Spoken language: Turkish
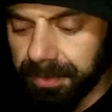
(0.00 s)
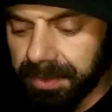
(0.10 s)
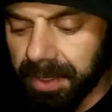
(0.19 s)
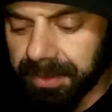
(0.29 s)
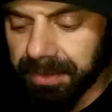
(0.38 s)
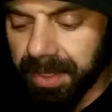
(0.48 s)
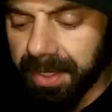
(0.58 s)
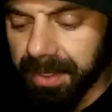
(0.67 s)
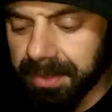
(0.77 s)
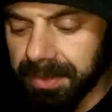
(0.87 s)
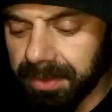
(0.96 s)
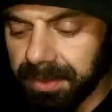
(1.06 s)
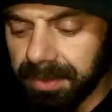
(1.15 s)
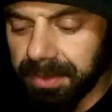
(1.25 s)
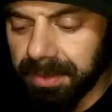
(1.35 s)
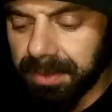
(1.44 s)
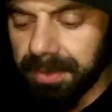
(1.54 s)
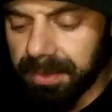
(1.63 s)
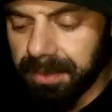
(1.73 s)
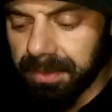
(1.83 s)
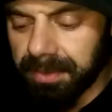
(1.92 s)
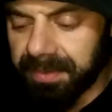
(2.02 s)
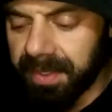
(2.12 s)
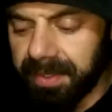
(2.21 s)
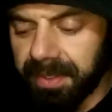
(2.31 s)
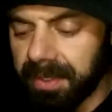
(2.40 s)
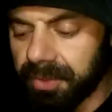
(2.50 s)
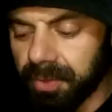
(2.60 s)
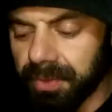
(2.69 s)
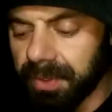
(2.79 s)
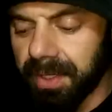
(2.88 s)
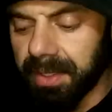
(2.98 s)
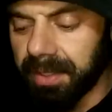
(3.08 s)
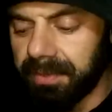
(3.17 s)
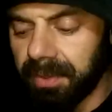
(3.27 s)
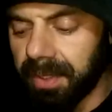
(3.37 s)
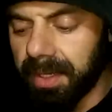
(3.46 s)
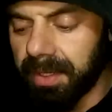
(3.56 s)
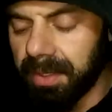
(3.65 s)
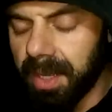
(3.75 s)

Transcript: Yalın ayak, terlikle çocuklar geziyorlar.